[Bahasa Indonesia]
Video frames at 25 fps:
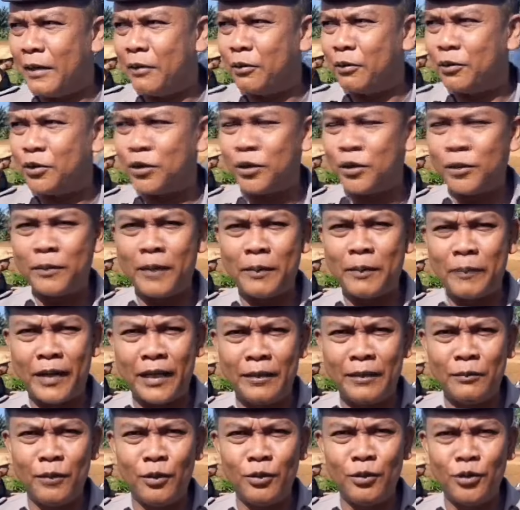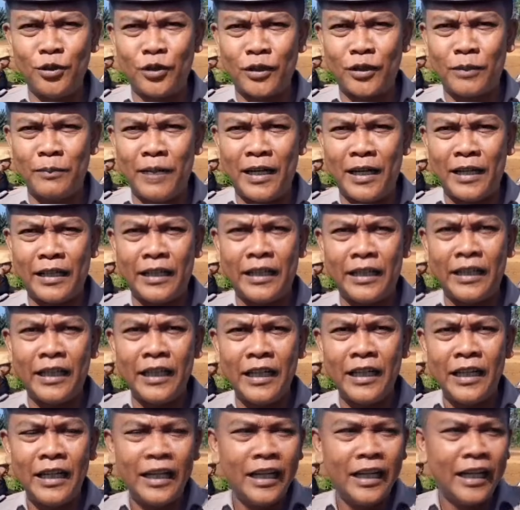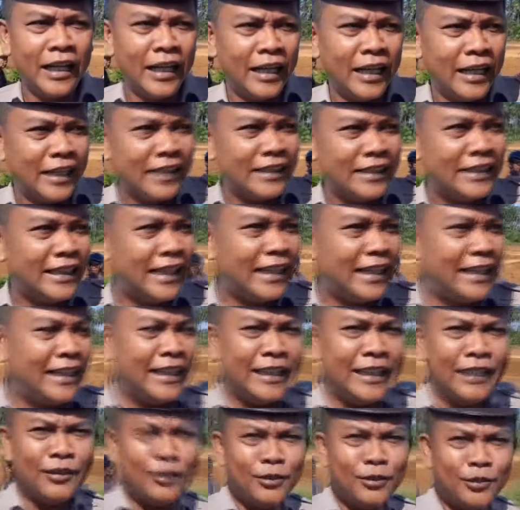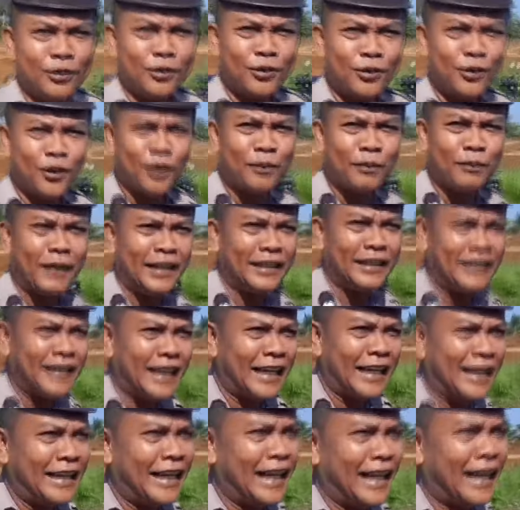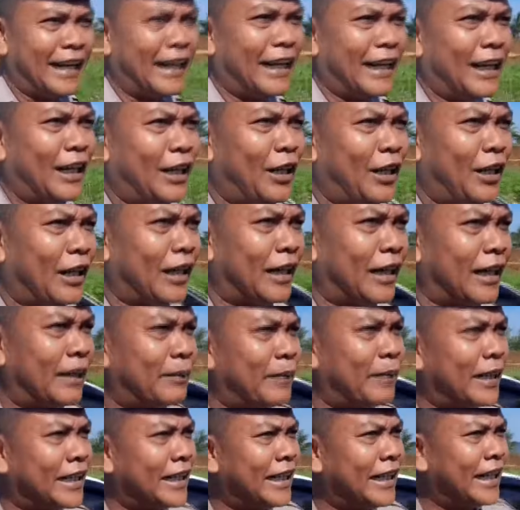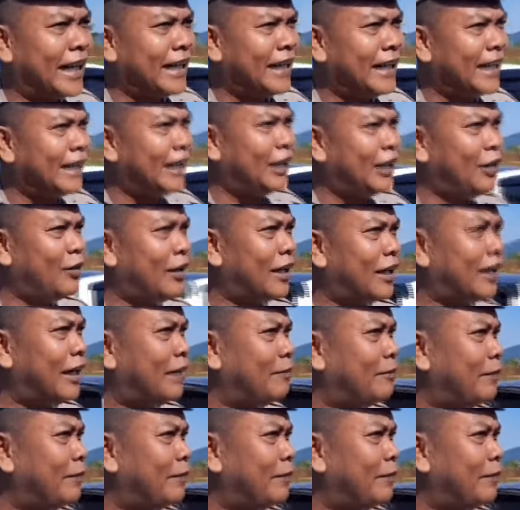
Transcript: unsur mapan meluncur kemari. Jadi untuk korban tadi ada perkiraan ada dua Kang